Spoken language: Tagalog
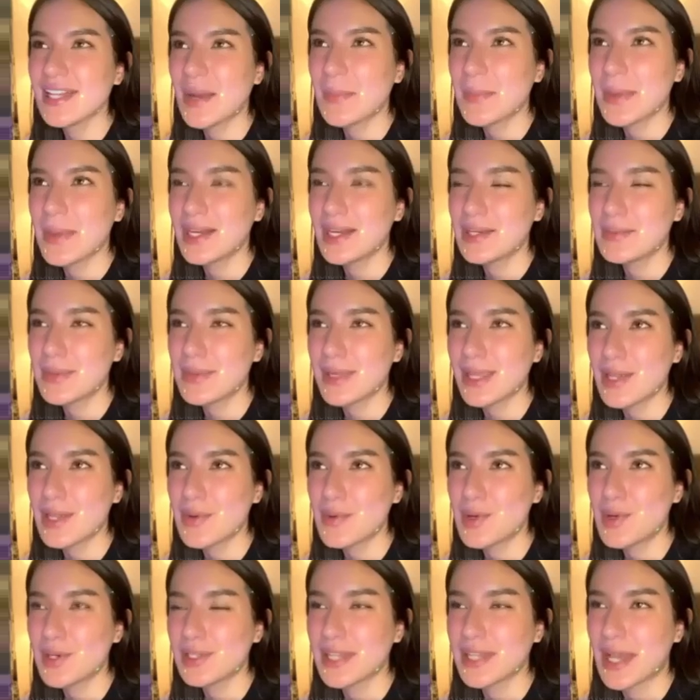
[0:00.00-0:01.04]
lang para maging
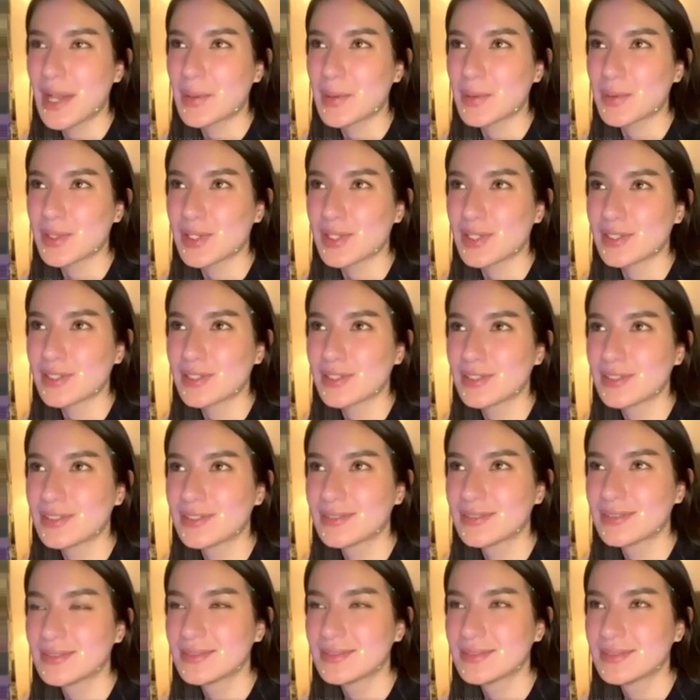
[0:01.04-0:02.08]
1 hour?
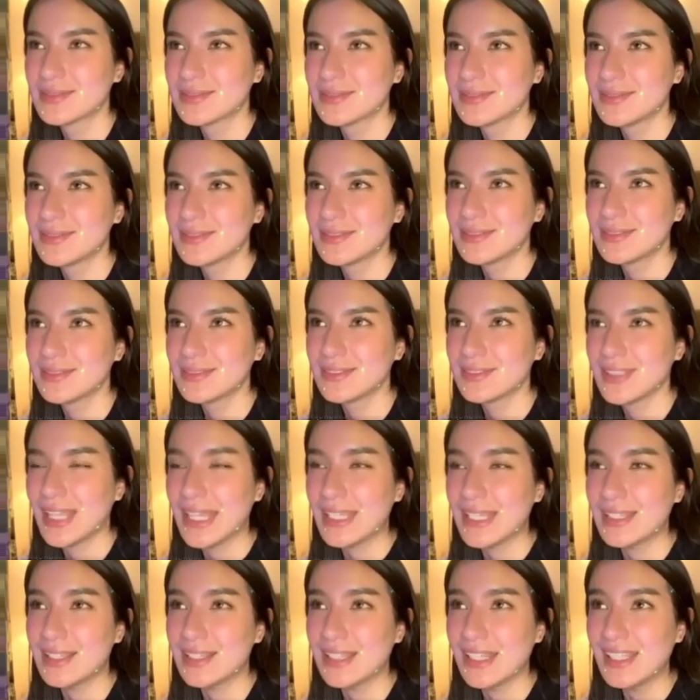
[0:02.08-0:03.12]

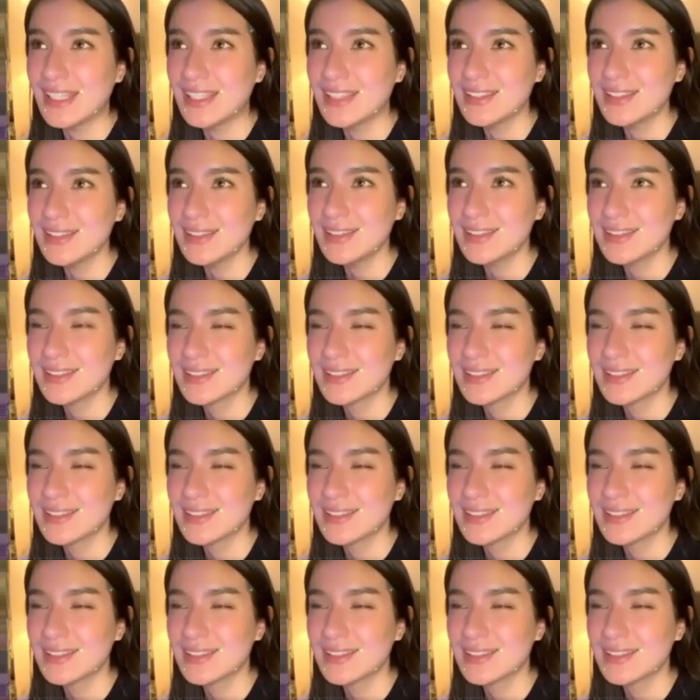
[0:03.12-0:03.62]
18?